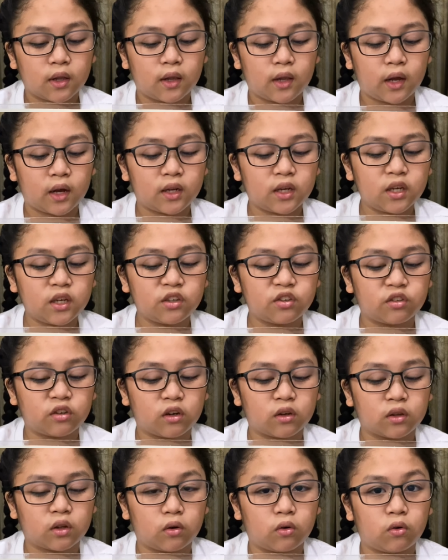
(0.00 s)
Lagi
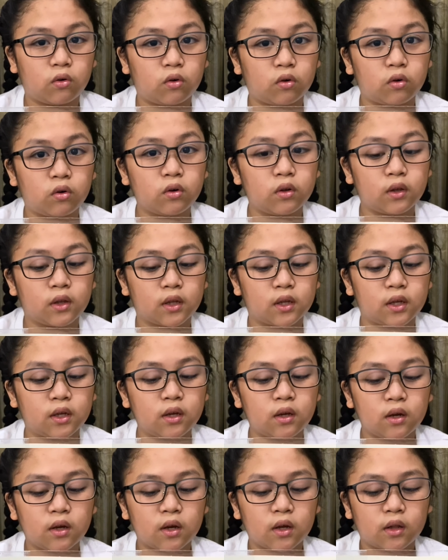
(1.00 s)
siyang
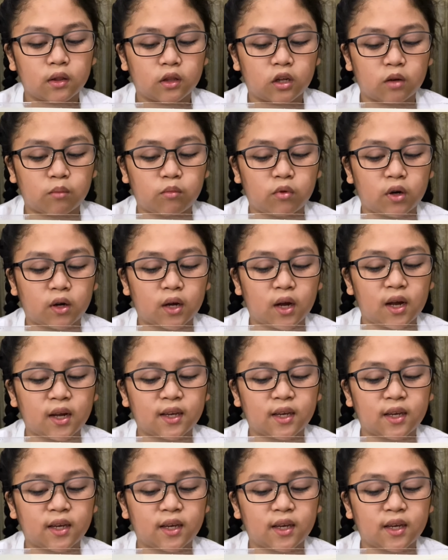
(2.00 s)
nahuhuli ng mga